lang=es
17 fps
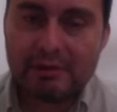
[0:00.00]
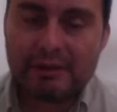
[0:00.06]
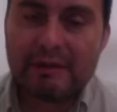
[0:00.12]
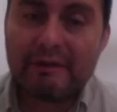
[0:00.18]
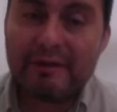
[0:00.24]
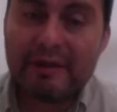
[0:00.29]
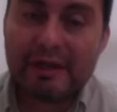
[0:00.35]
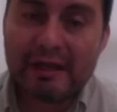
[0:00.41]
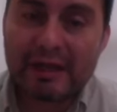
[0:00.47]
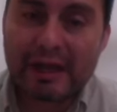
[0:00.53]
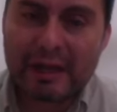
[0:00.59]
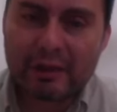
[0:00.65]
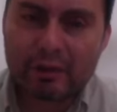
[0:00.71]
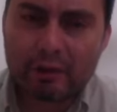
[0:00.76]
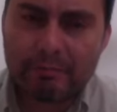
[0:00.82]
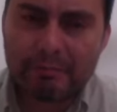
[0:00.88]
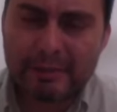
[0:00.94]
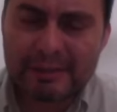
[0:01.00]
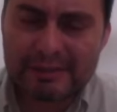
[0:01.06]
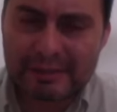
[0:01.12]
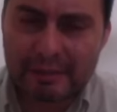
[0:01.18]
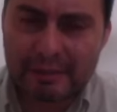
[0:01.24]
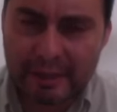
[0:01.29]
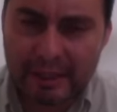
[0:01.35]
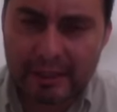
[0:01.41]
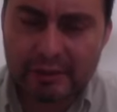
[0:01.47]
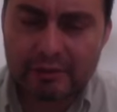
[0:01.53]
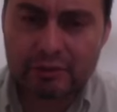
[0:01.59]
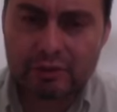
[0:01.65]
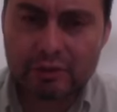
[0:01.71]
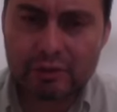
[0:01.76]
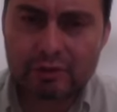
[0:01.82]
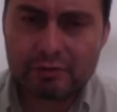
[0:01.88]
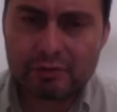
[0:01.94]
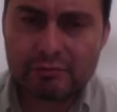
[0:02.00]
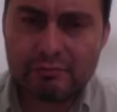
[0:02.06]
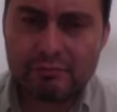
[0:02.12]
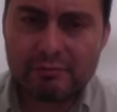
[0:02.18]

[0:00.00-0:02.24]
debes de negar tus pensamientos,